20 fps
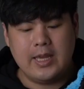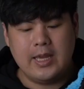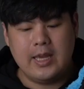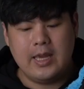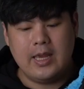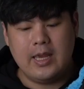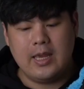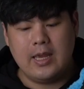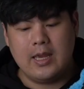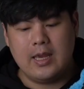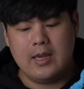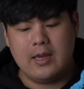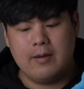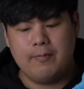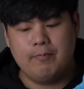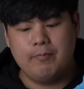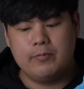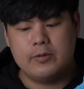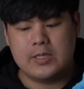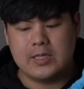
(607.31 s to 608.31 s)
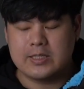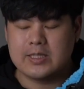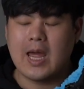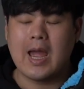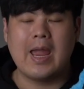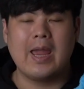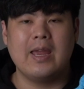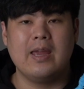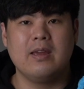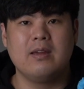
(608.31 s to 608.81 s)
ที่จะ
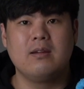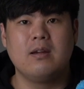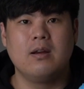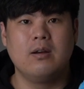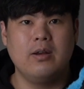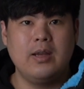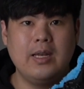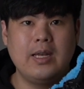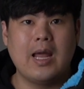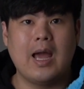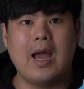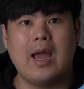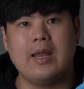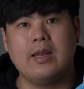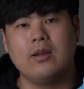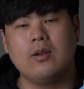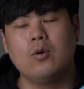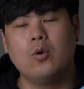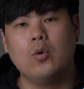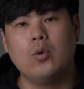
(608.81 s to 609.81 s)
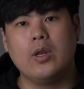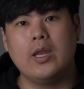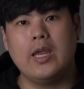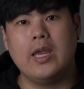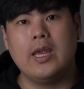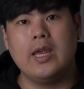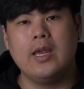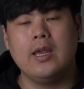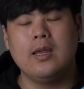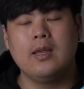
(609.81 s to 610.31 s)
ใส่ Curry 9คู่
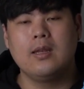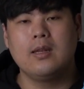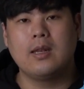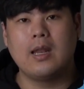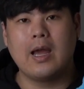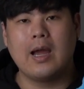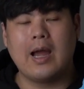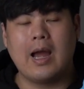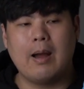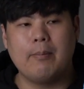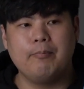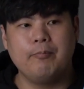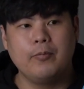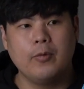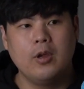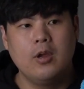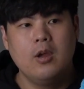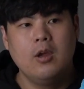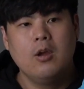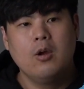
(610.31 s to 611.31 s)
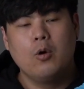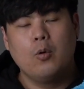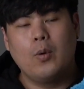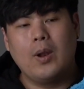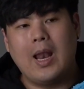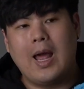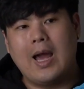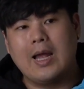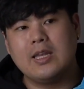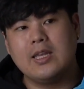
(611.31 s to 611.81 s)
นี้นะครับ
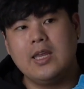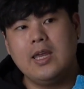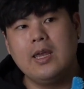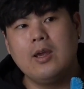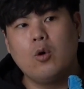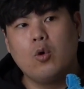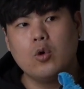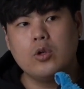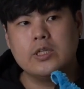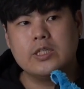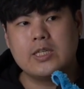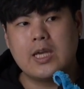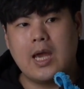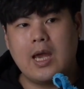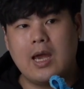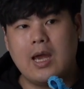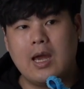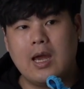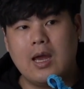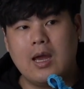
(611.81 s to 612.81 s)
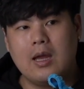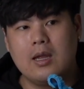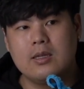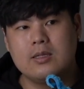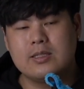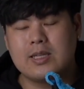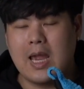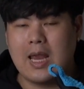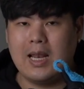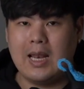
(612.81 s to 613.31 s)
เวลาที่คุณจะ
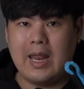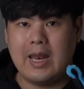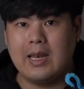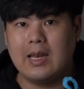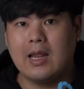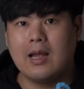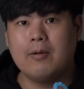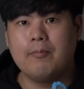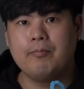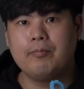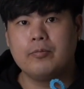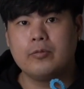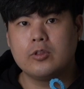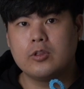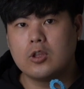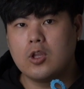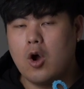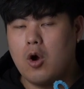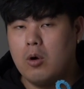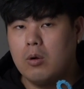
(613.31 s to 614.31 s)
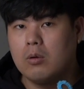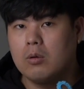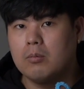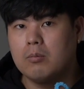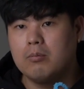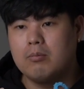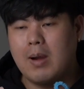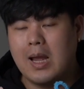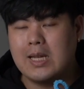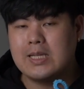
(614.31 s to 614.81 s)
ใส่เล่นนะต้อง
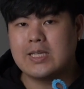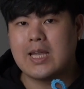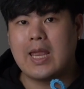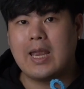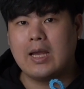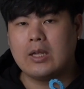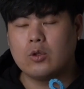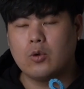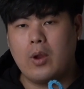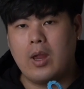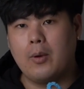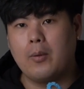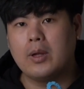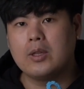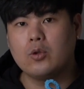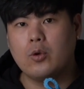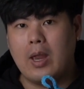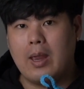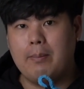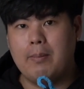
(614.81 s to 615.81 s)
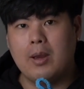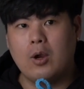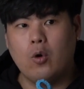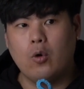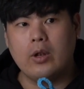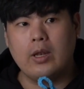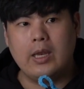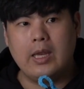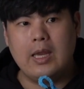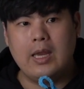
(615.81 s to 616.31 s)
มั่นใจกับตัวเองว่าตัวเองเป็น
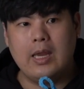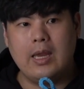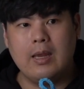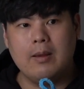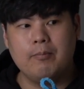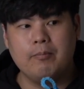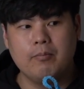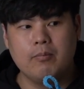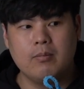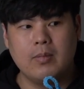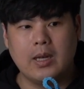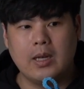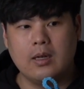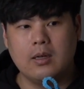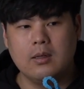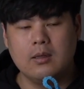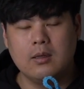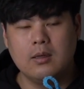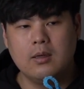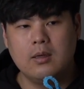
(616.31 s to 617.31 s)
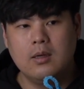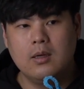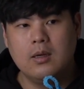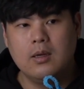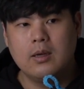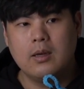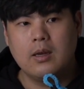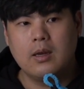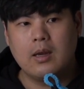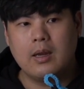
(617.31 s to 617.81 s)
คนที่เหมือน
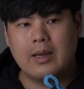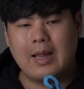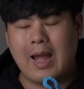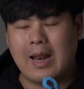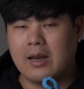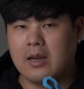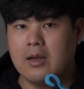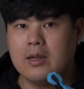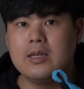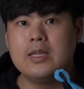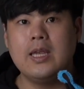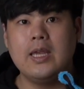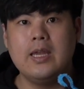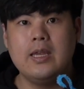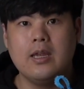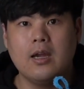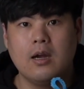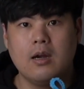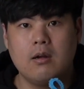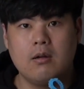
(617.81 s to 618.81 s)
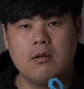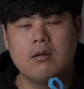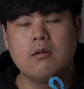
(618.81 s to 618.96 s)
การเคลื่อนที่เยอะ